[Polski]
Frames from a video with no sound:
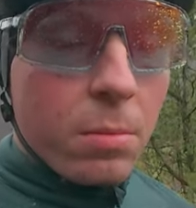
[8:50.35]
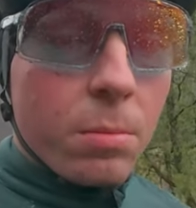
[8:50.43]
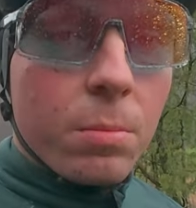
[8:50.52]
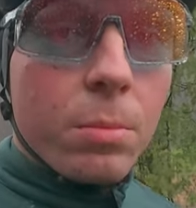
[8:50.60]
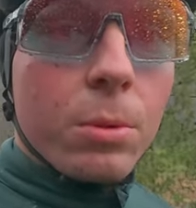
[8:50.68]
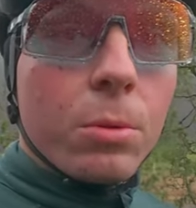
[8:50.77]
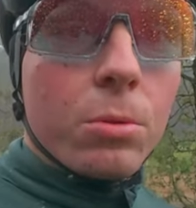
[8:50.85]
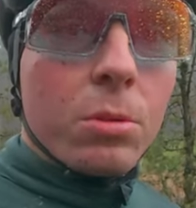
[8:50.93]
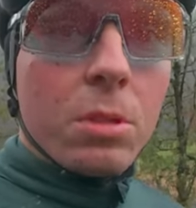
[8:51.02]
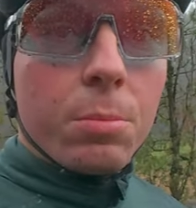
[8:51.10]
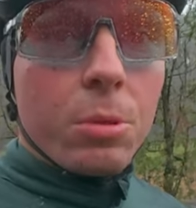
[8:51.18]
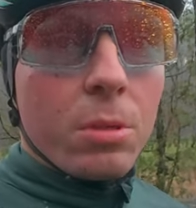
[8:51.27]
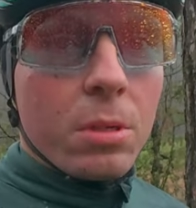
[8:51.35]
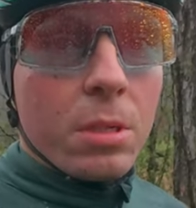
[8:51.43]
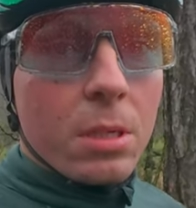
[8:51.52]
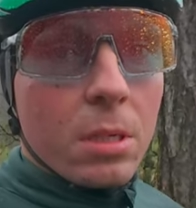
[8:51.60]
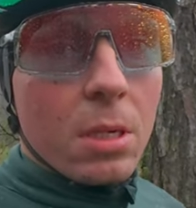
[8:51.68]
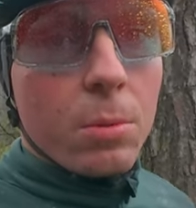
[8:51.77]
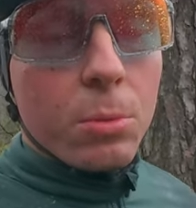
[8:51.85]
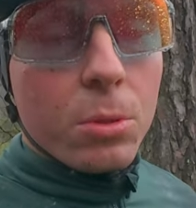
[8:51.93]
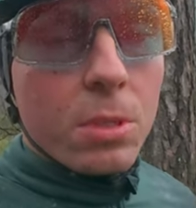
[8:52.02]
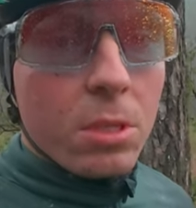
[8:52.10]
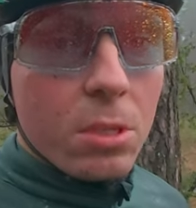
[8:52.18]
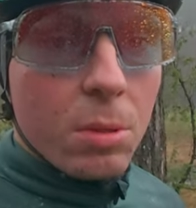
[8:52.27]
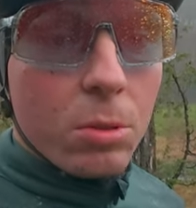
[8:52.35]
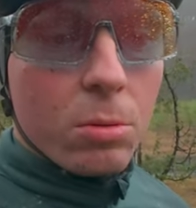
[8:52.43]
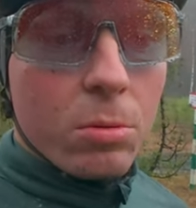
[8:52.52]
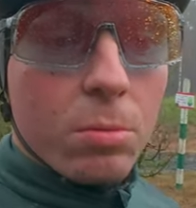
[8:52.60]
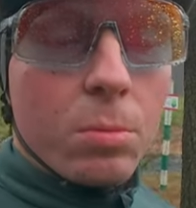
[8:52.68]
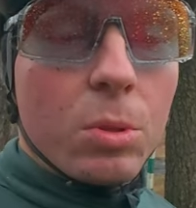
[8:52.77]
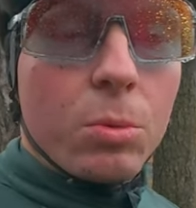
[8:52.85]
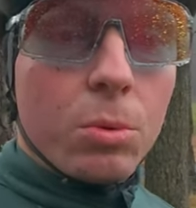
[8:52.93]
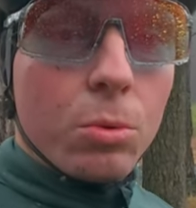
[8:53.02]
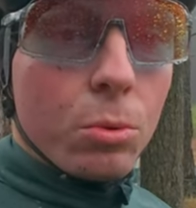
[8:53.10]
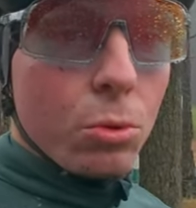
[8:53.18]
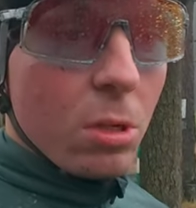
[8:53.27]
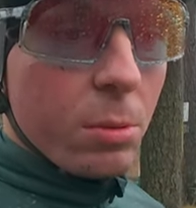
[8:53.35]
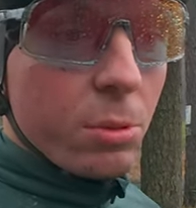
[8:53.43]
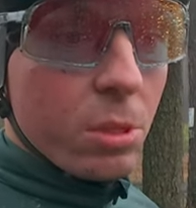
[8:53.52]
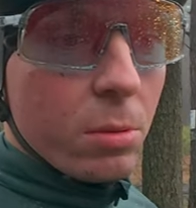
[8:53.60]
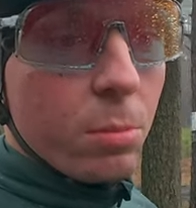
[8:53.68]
bo do tej pory hamulce Shimano były dużo lepsze,